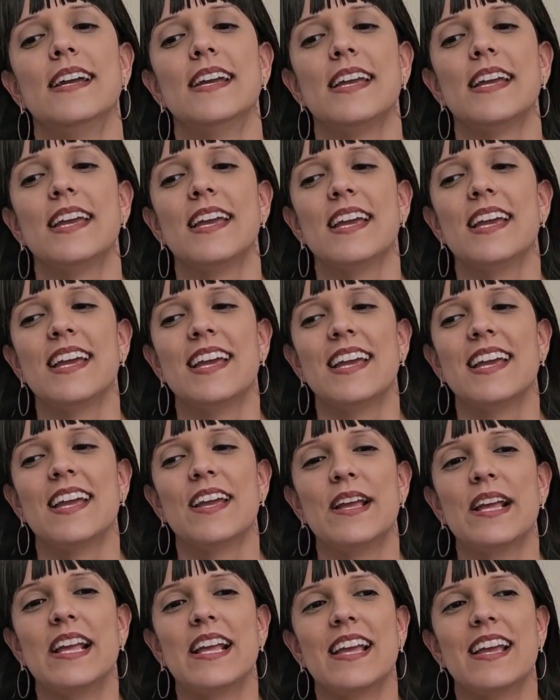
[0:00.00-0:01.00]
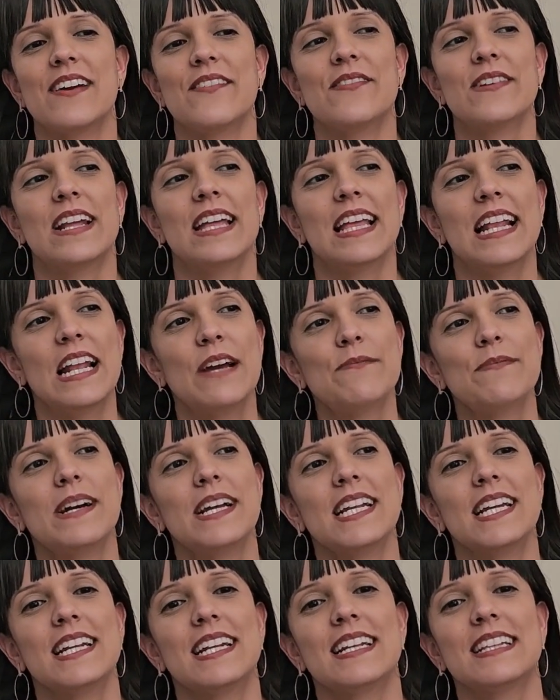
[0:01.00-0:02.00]
Y una de las
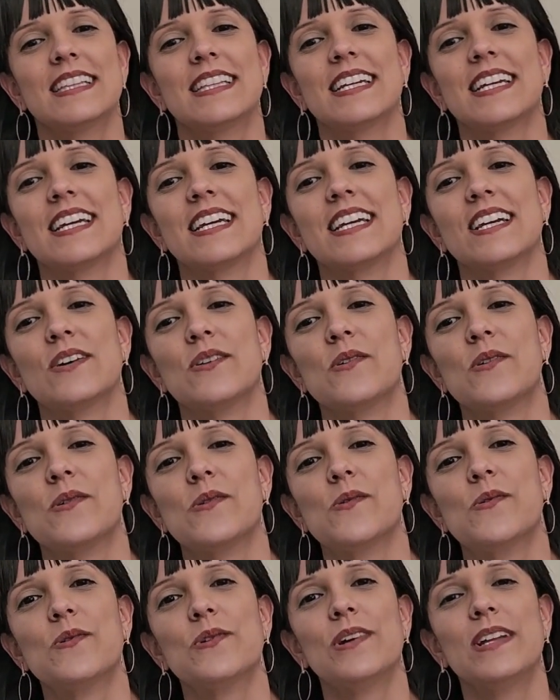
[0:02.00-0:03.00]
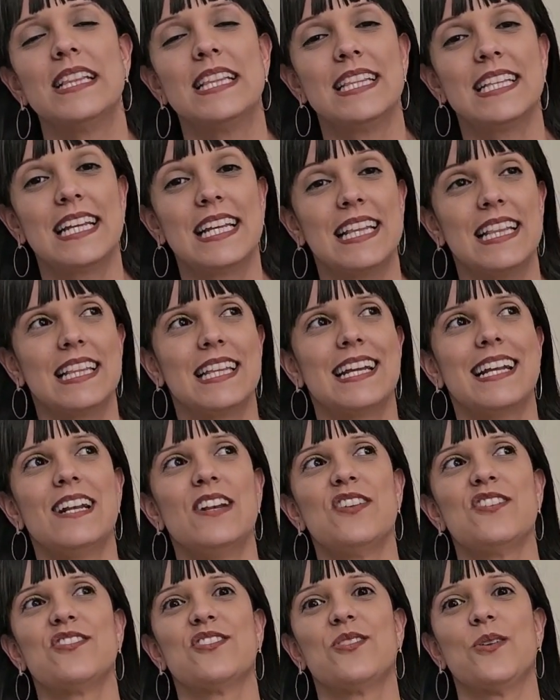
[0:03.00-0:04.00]
maneras de uno entender
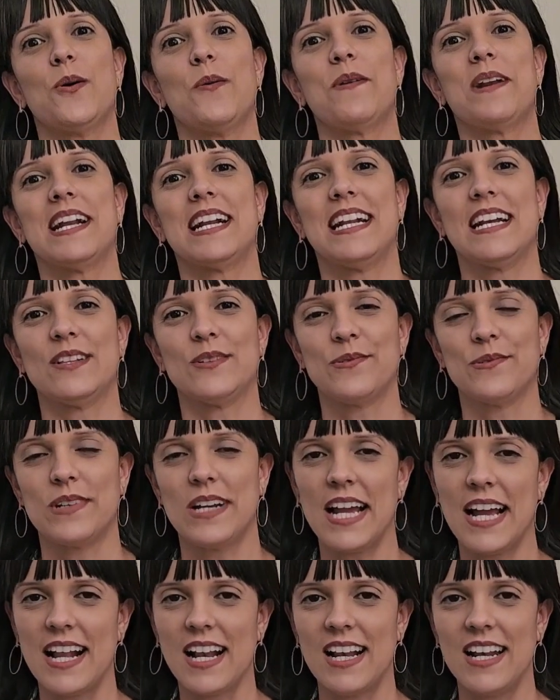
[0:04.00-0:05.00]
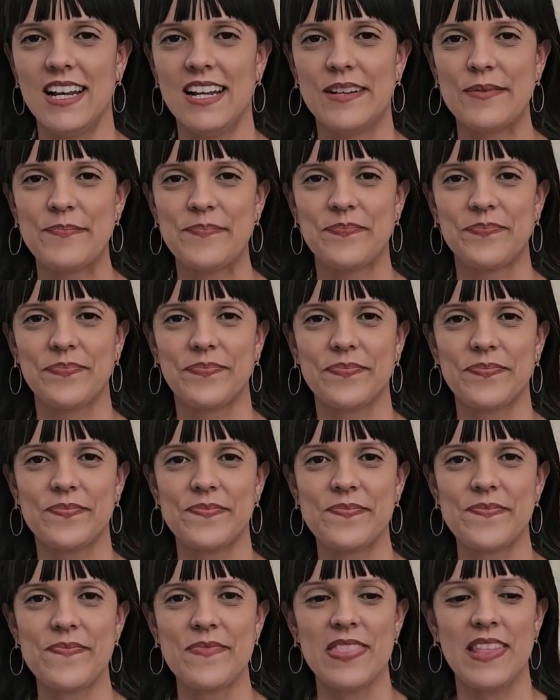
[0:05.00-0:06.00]
lo sobrenatural
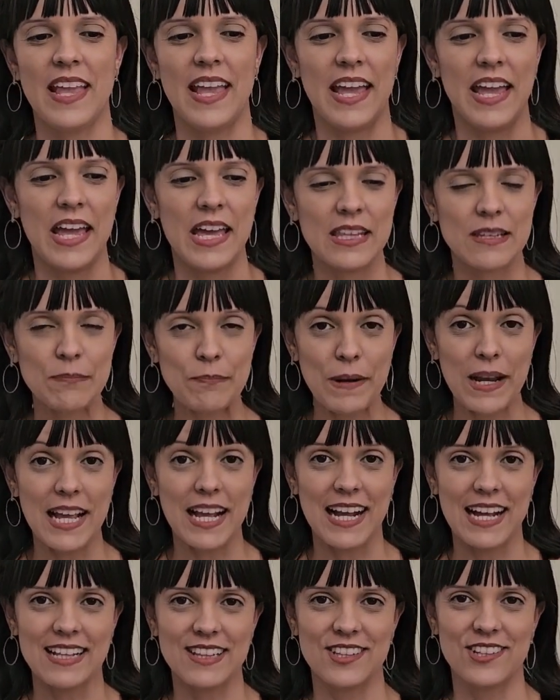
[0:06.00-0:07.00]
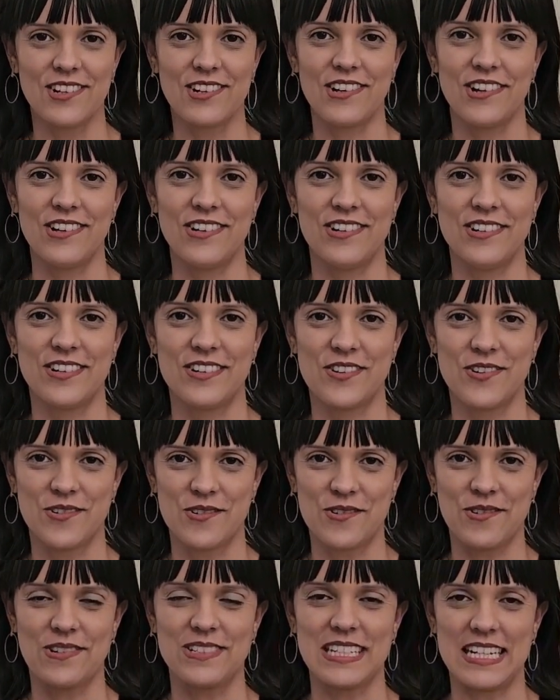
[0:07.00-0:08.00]
es explicándolo con
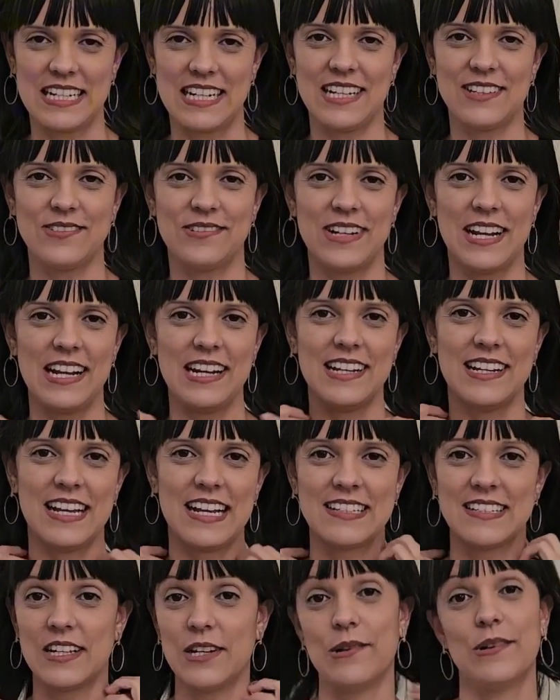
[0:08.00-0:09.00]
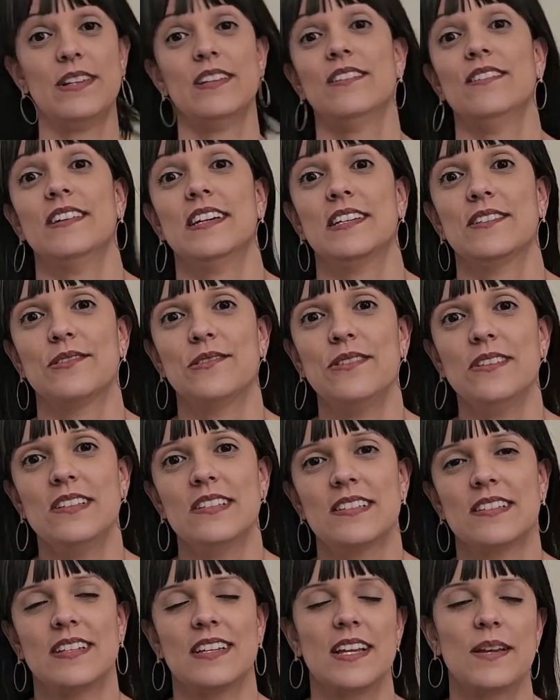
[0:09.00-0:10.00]
cosas naturales. Así lo hizo
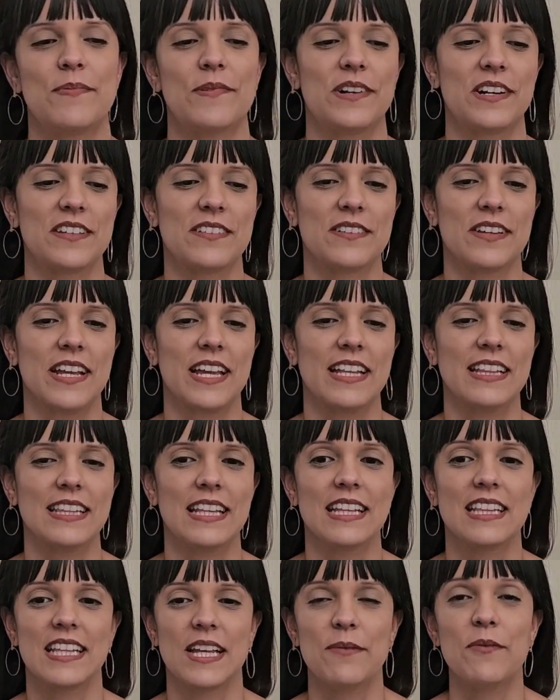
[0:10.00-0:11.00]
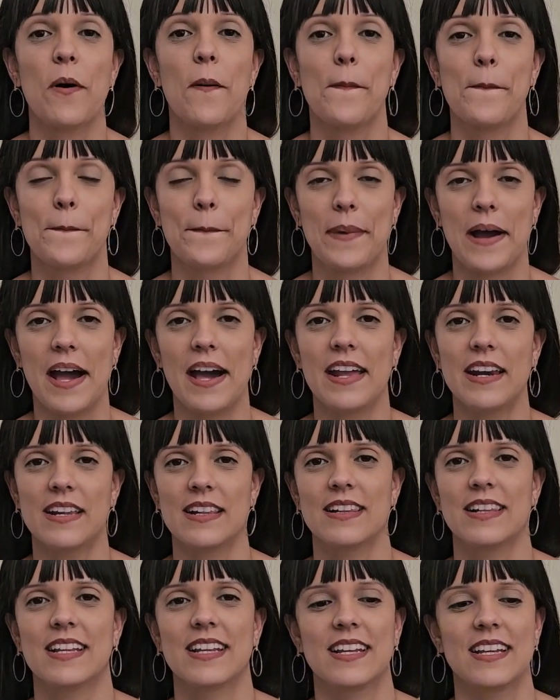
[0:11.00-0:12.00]
Jesús y por eso es que entendemos par
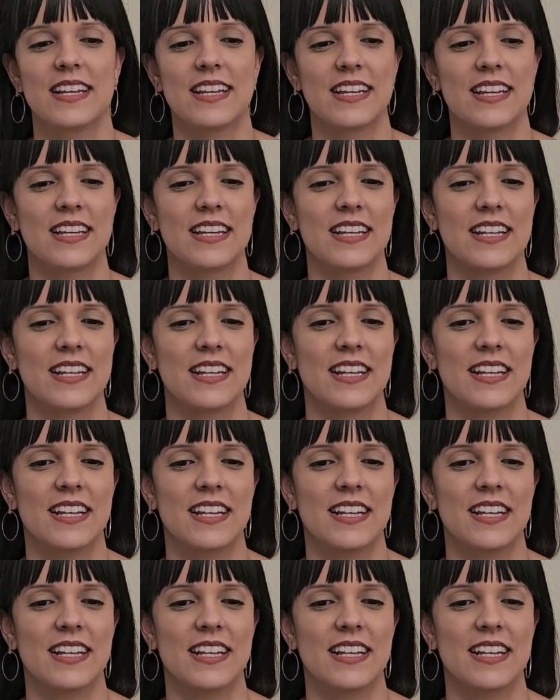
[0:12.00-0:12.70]
de,